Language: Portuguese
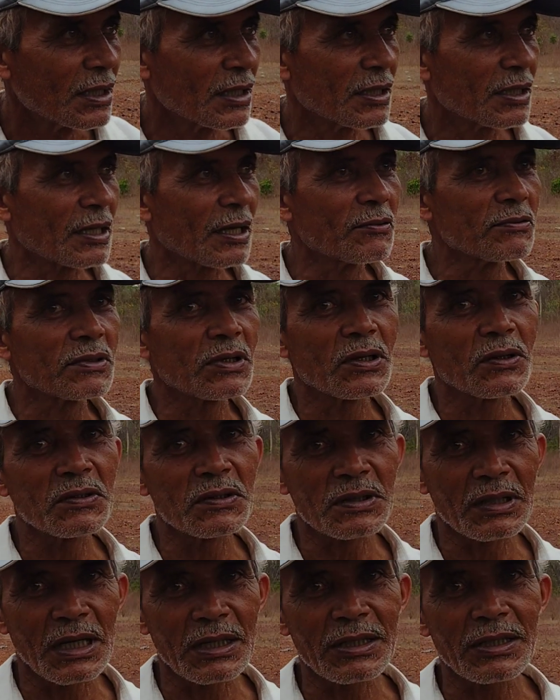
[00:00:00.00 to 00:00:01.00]
Então Deus
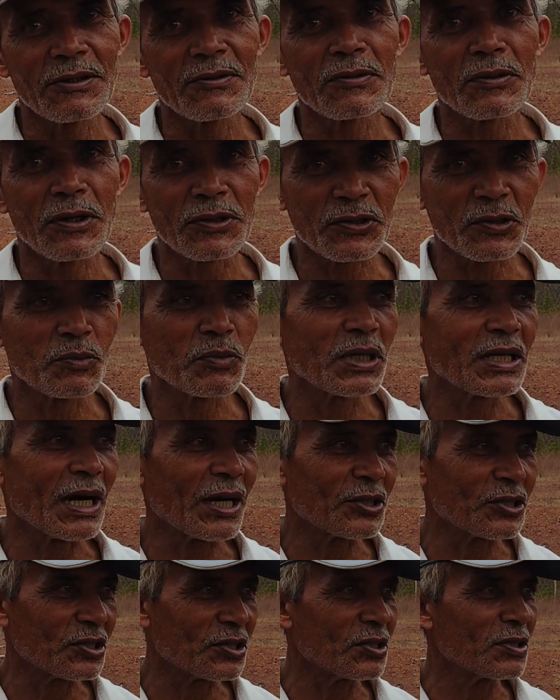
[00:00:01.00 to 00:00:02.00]
está aqui no nosso meio
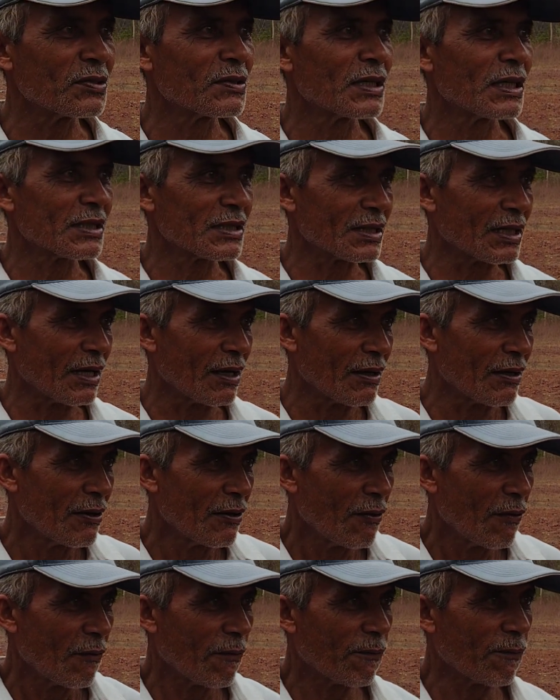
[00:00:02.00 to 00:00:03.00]
agindo nessa
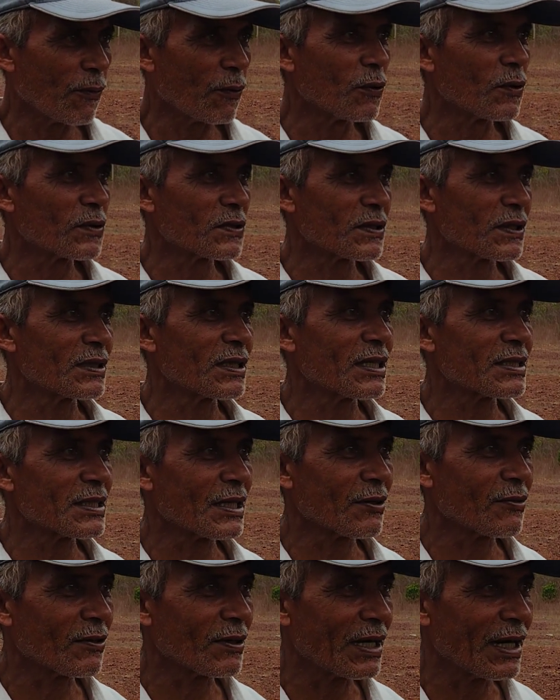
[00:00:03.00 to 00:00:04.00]
força,
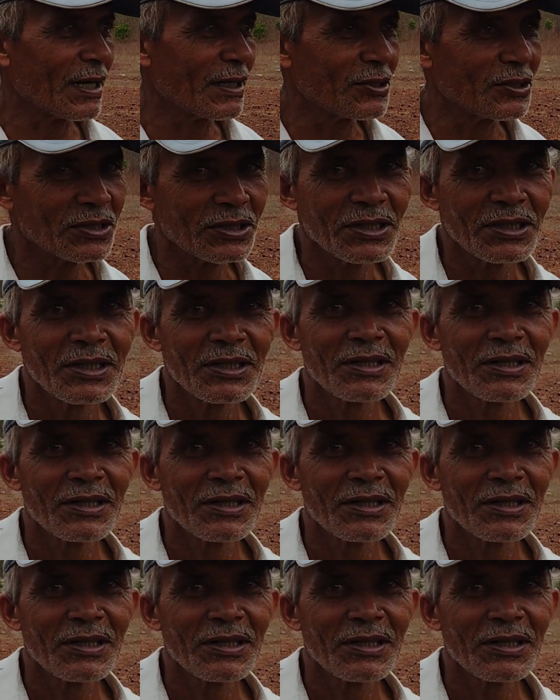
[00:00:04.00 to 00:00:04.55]
nessa coragem.